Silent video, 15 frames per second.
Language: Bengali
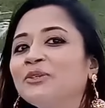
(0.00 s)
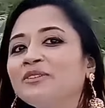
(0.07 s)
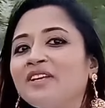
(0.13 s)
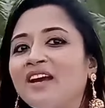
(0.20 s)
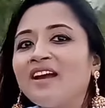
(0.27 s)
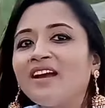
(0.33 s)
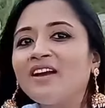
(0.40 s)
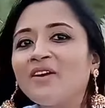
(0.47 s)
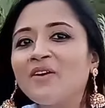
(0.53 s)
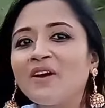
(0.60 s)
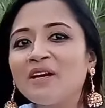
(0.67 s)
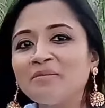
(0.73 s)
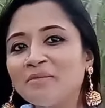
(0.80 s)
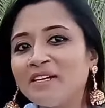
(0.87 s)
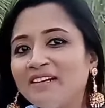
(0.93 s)
কোথাও
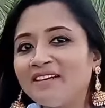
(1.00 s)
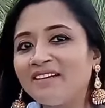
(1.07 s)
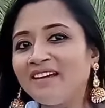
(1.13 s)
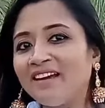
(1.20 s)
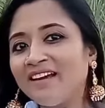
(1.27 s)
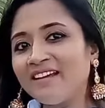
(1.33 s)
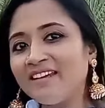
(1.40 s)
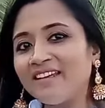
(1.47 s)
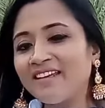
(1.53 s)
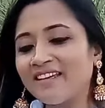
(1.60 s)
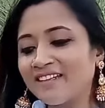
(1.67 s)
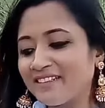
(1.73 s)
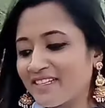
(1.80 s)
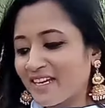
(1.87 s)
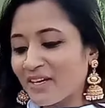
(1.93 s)
আমার হারিয়ে
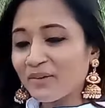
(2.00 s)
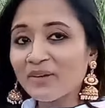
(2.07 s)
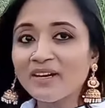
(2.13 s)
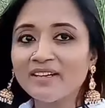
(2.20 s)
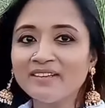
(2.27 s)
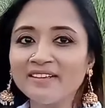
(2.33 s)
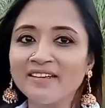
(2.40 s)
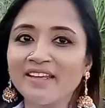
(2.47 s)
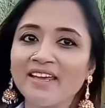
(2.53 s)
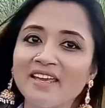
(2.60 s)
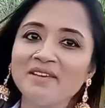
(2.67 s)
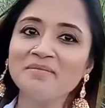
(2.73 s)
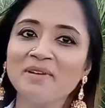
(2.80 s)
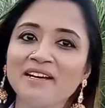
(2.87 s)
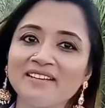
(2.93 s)
যাওয়ার নেই
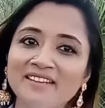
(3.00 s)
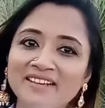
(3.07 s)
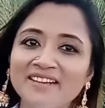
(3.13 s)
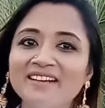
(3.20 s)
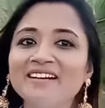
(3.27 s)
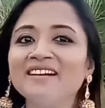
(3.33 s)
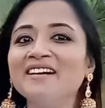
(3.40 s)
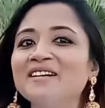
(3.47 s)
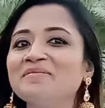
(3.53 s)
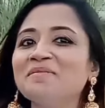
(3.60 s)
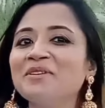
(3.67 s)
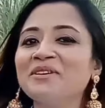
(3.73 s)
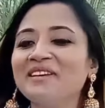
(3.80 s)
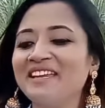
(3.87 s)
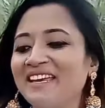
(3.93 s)
মানা
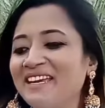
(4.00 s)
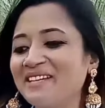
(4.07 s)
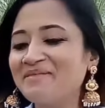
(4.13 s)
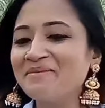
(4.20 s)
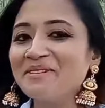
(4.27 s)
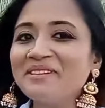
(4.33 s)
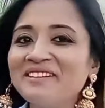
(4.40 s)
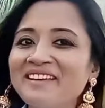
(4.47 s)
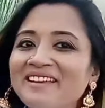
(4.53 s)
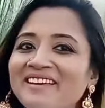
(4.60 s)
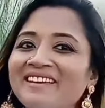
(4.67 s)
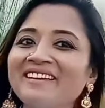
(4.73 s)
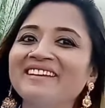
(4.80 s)
মনে মনে